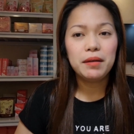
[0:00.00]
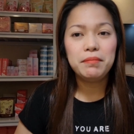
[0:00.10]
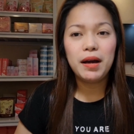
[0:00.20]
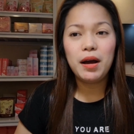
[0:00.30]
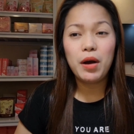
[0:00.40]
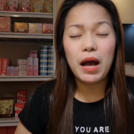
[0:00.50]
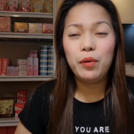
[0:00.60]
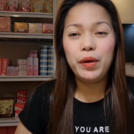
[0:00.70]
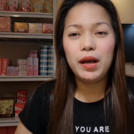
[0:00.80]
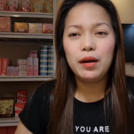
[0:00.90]
mga a
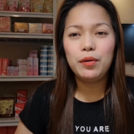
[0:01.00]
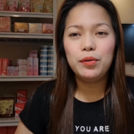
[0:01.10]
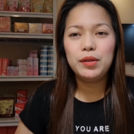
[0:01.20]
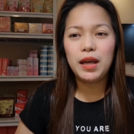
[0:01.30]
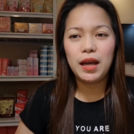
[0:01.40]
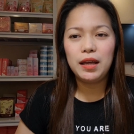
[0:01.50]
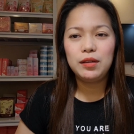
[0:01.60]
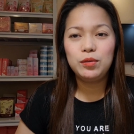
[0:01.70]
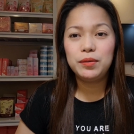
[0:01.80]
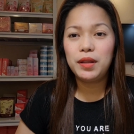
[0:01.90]
week ago na,
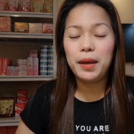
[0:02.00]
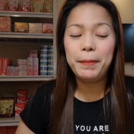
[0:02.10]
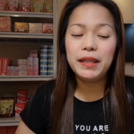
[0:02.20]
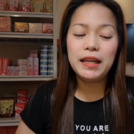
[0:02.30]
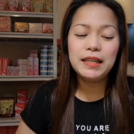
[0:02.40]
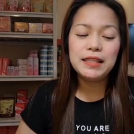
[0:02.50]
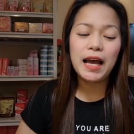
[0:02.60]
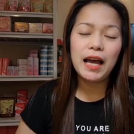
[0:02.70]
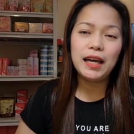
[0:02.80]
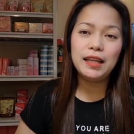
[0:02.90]
nung naipadala
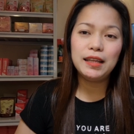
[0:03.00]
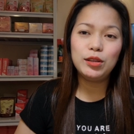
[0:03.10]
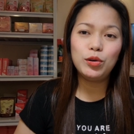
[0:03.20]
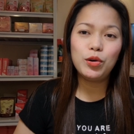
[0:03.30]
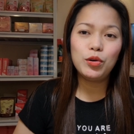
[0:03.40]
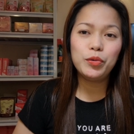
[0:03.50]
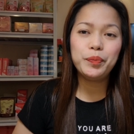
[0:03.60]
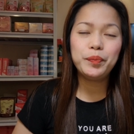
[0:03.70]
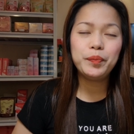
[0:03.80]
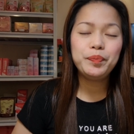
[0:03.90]
sa akin
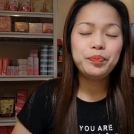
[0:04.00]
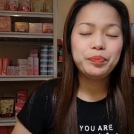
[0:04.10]
itong